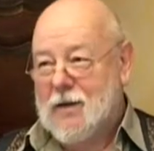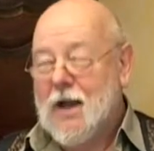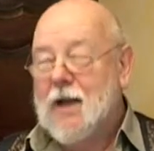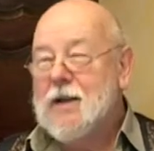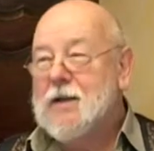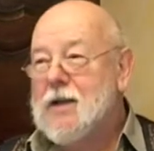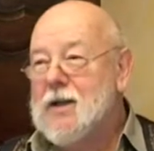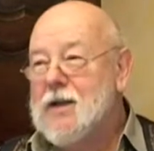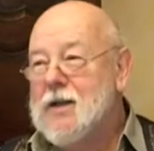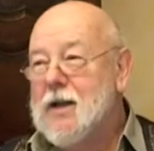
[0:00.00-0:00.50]

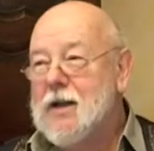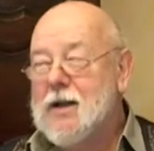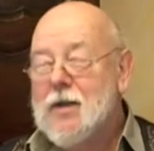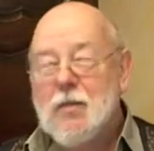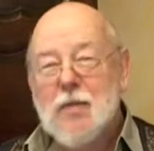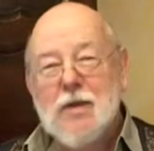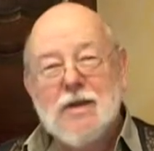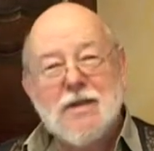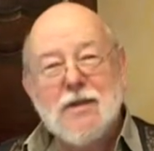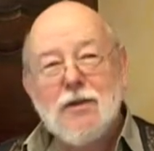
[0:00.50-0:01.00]
Könnte ich nicht
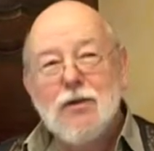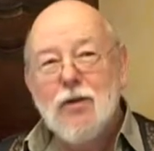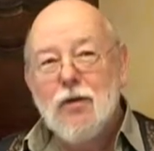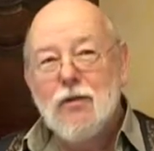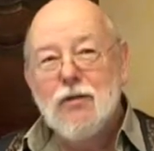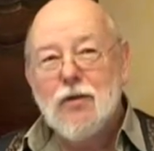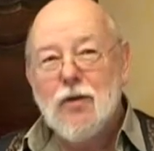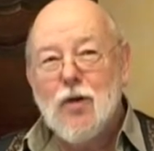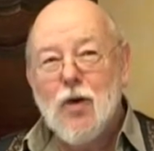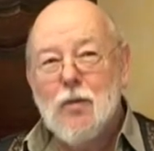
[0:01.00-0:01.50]
ein bisschen
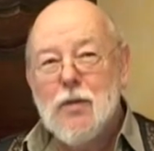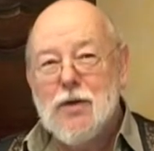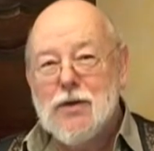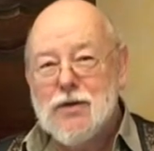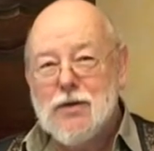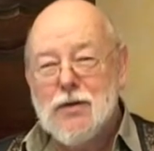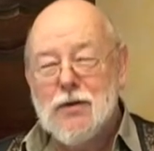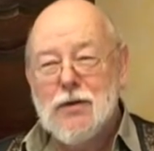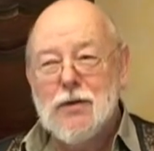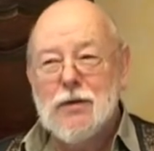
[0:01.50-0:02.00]
aufkommen
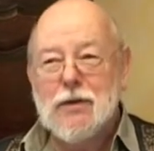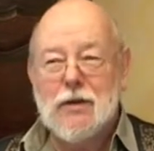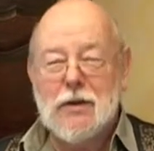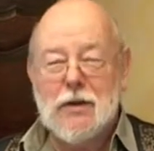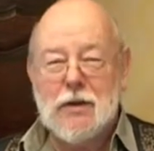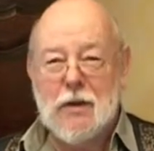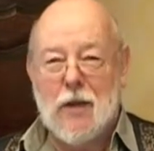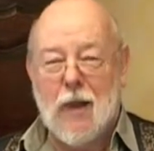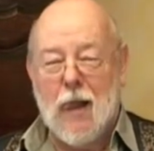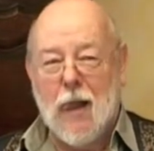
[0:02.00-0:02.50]
zu
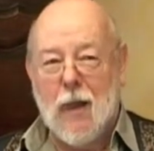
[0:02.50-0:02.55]
jüder?